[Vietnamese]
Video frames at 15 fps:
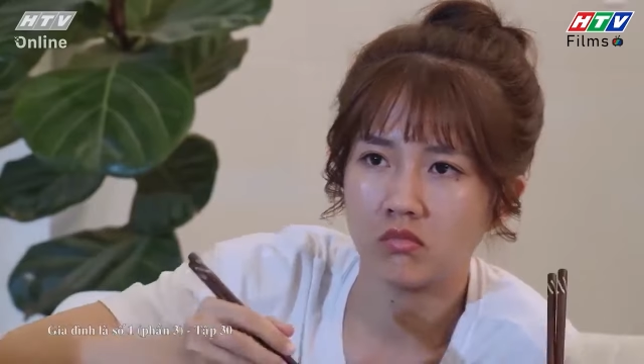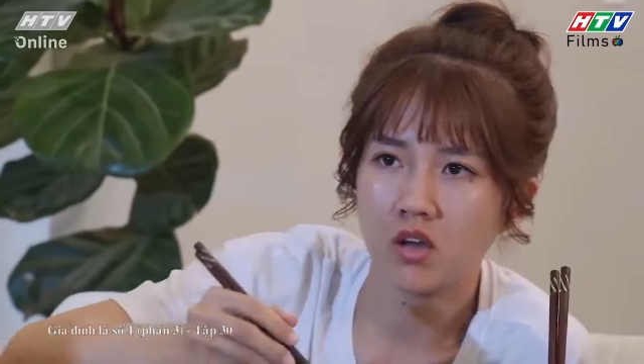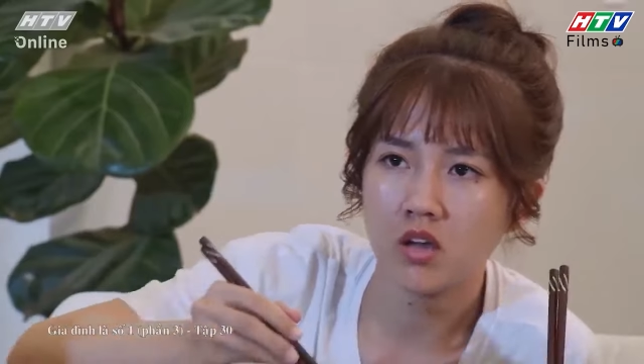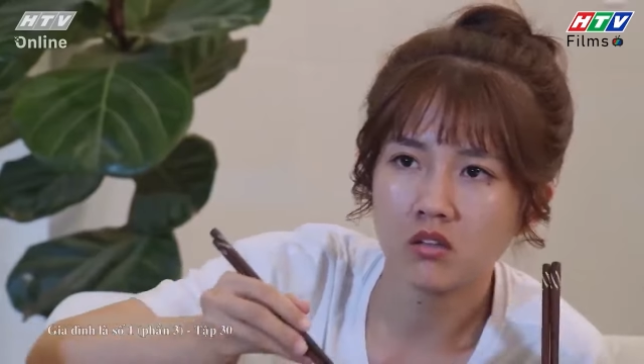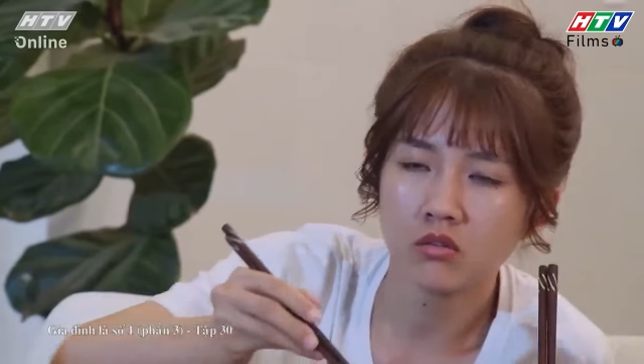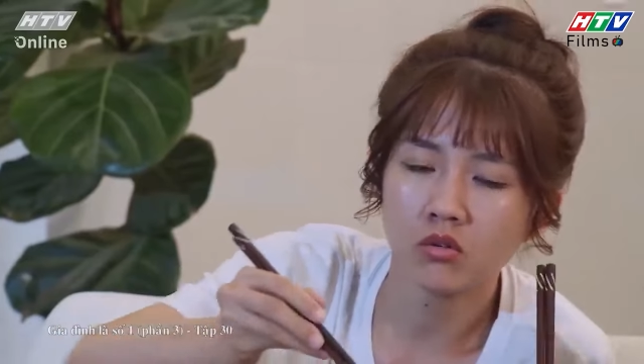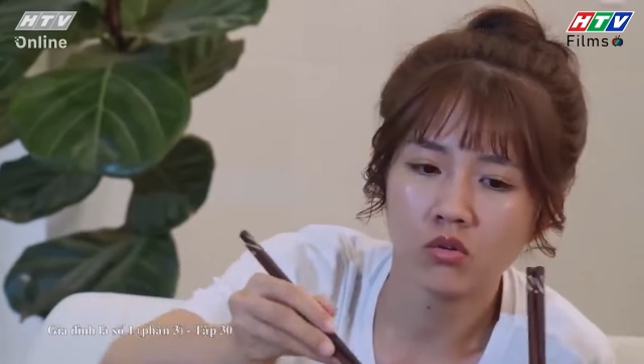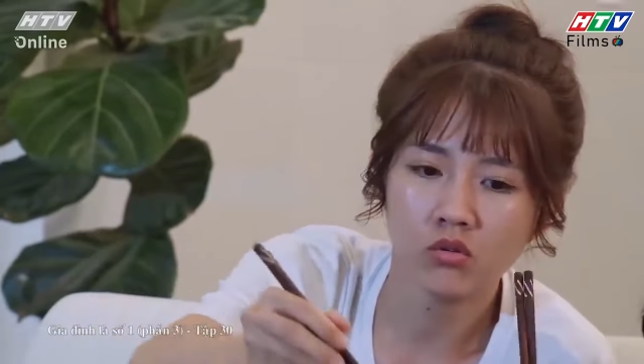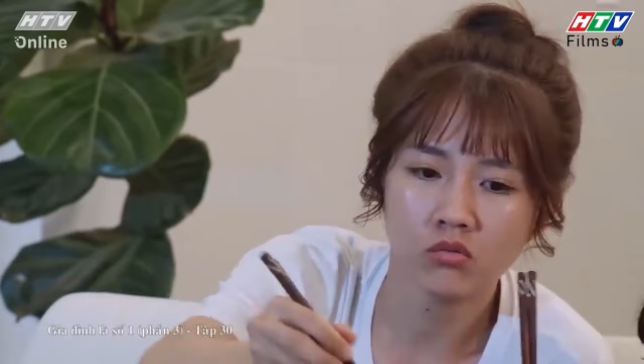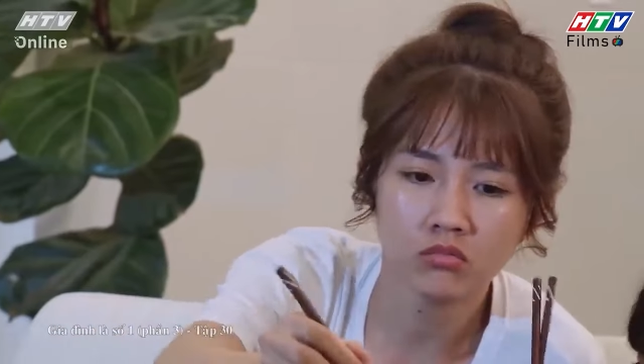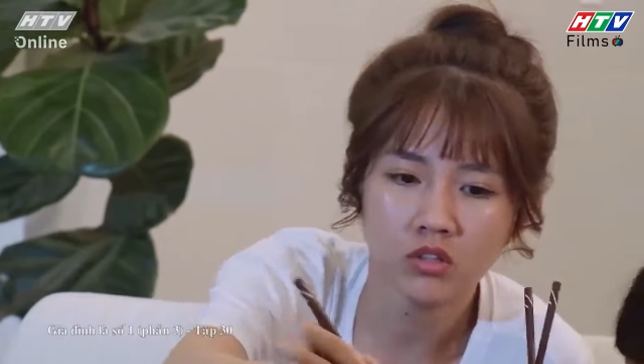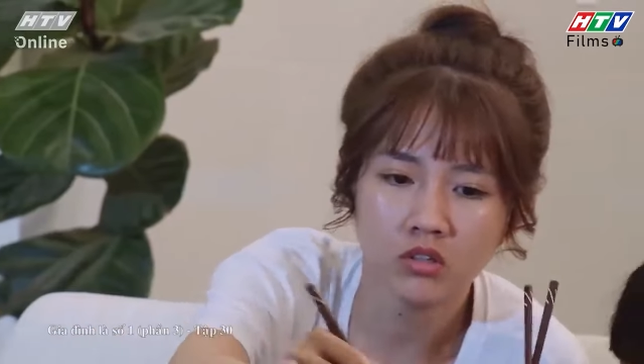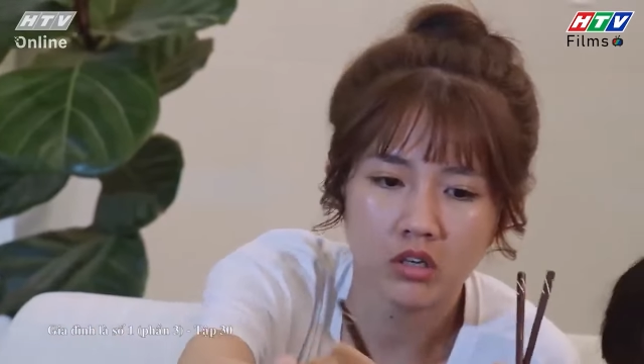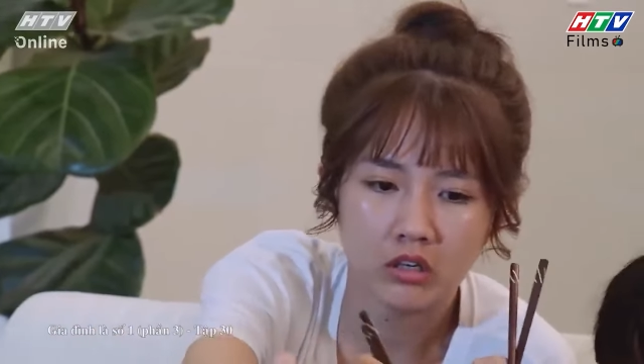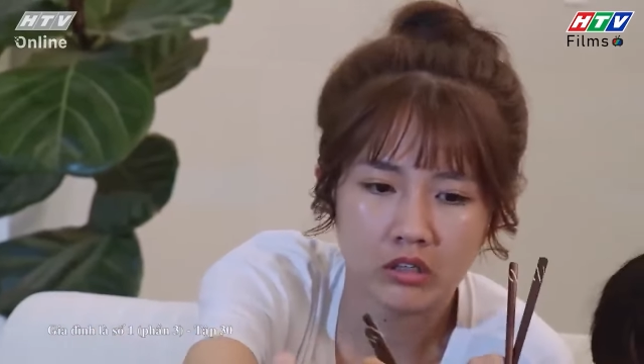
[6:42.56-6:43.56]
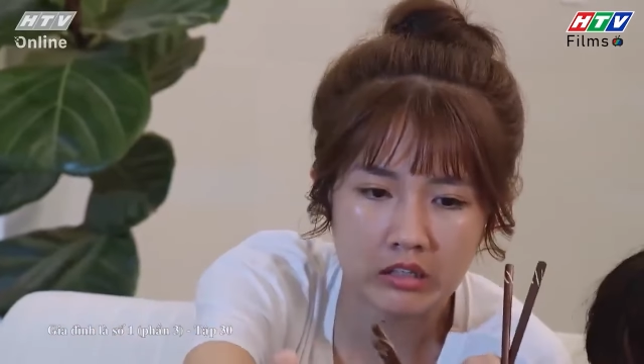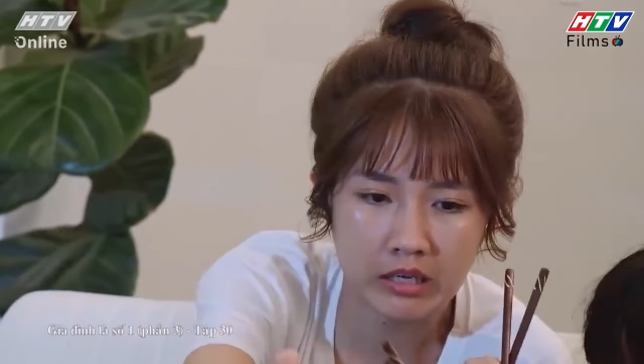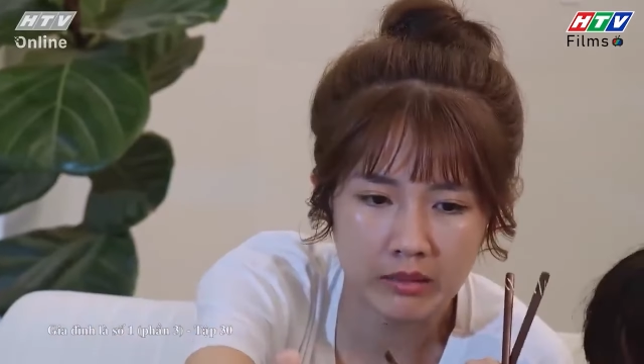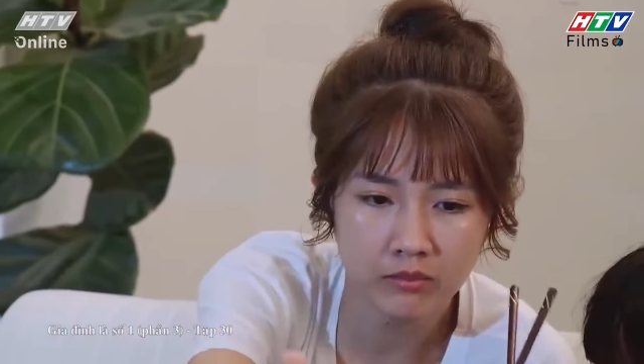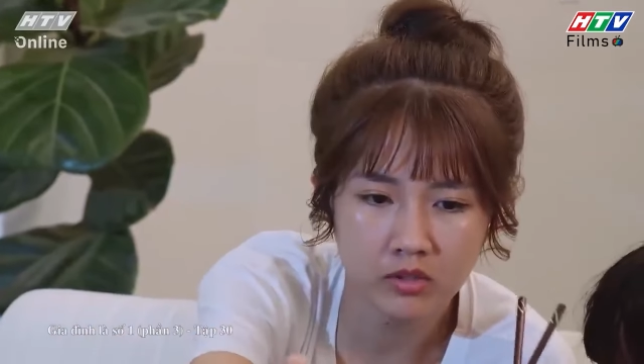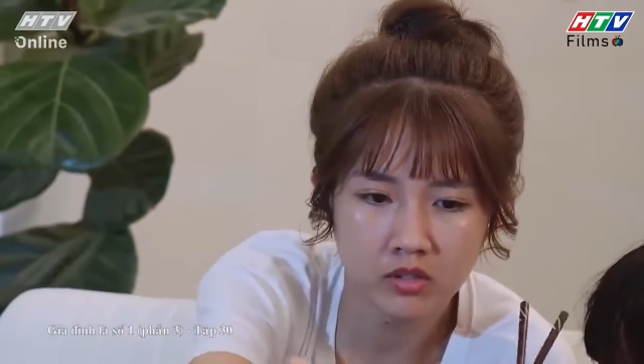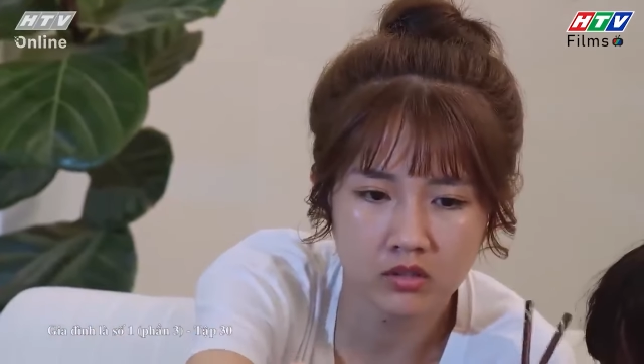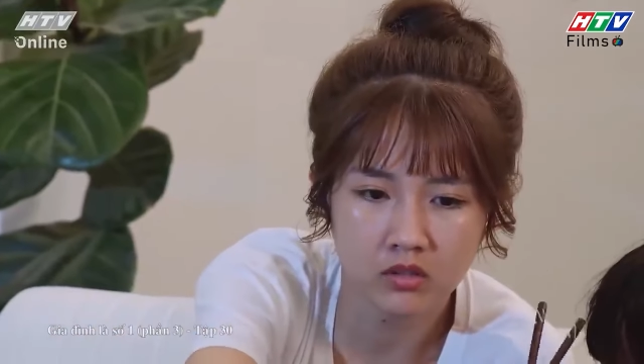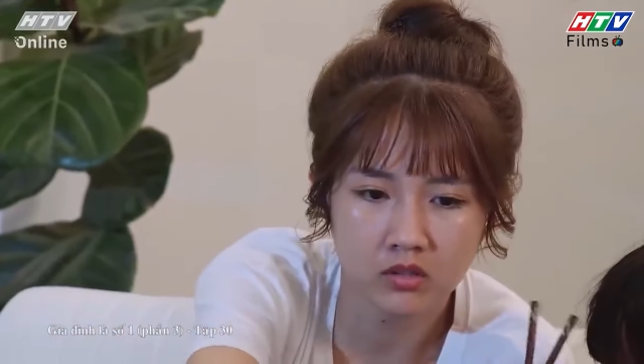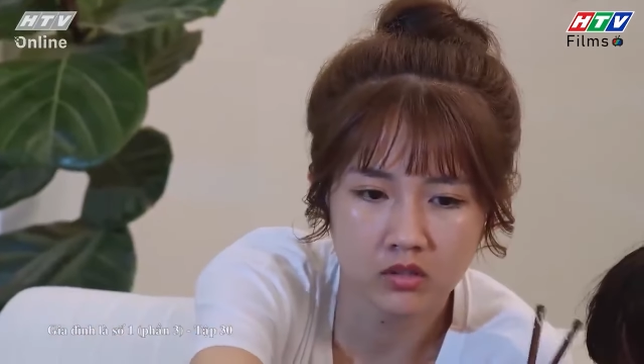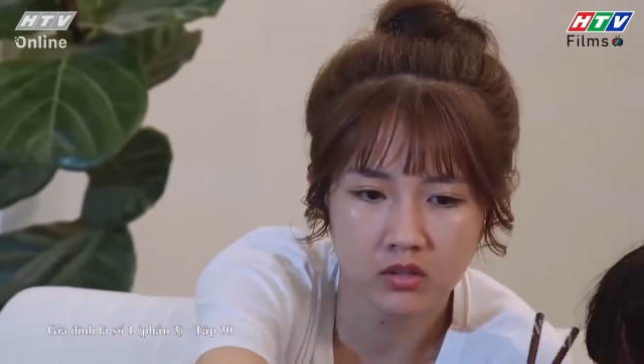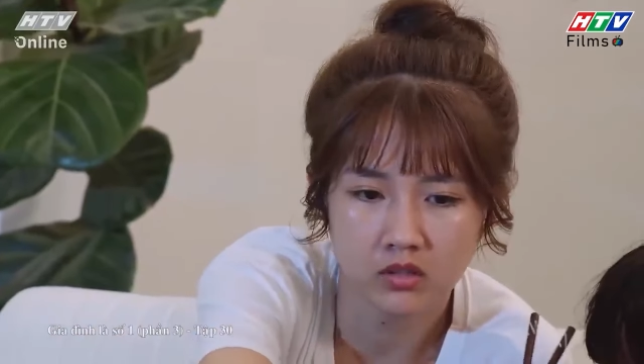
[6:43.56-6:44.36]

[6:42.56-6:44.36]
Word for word: biết tôi cũng thích ăn nấm rồi